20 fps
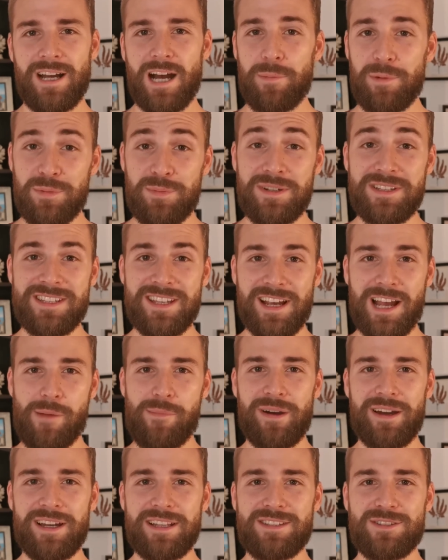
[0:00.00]
habe ich mir diese
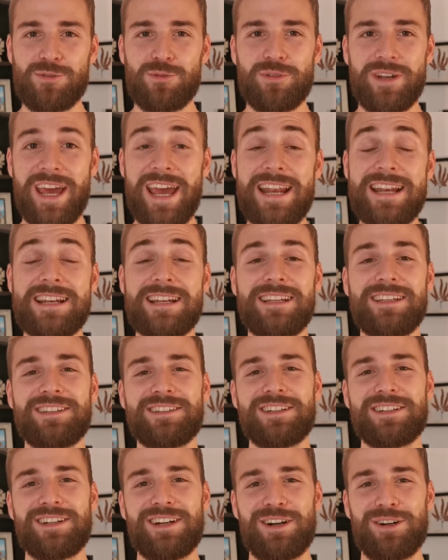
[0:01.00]
Kamera jetzt nun
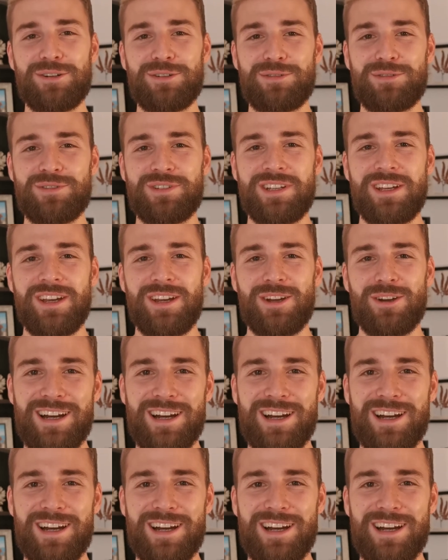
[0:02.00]
endlich gekauft,